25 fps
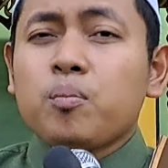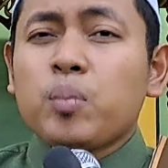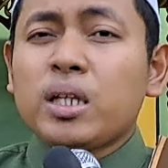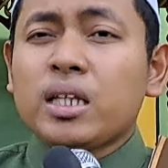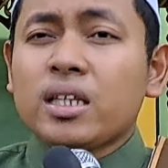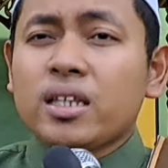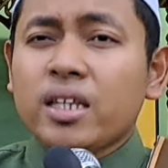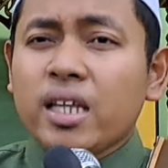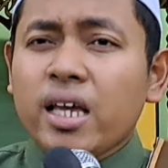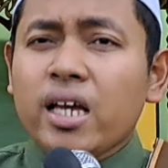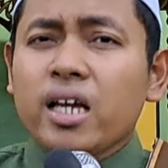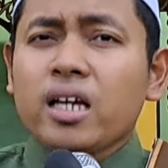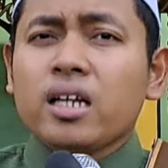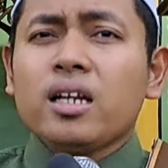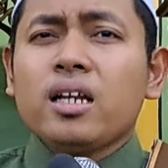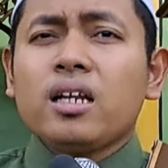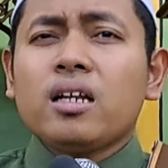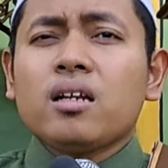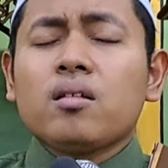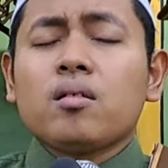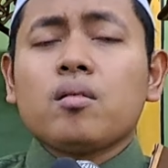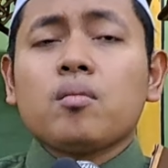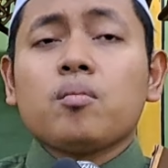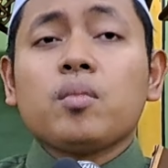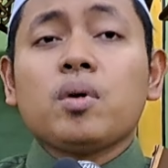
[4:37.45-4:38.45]
penting
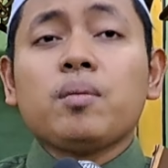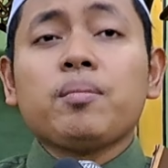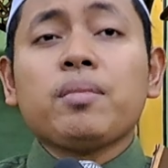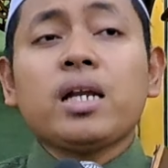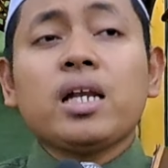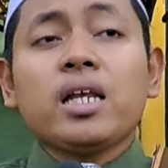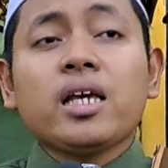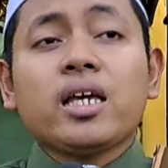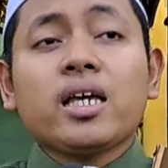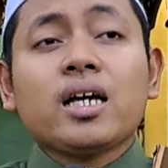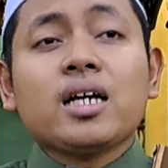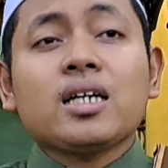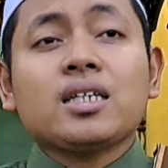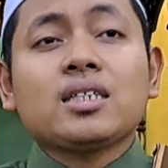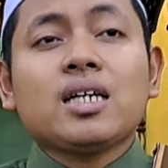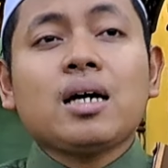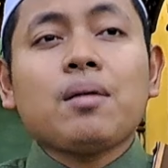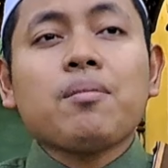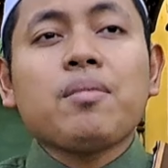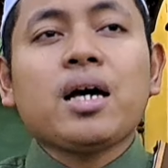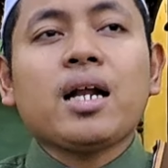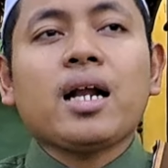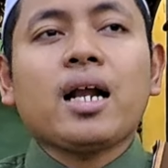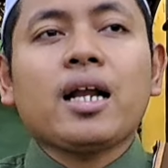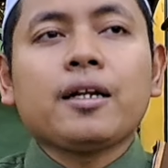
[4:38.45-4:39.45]
memiliki
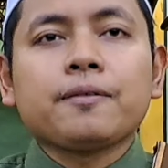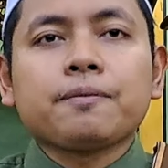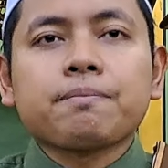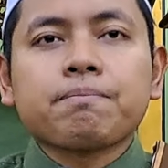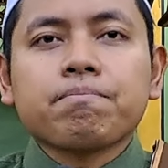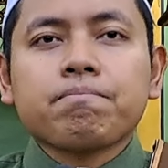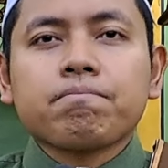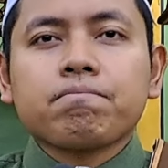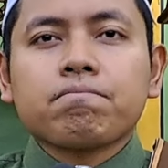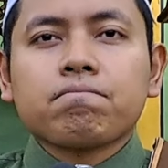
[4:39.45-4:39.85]
kesabaran.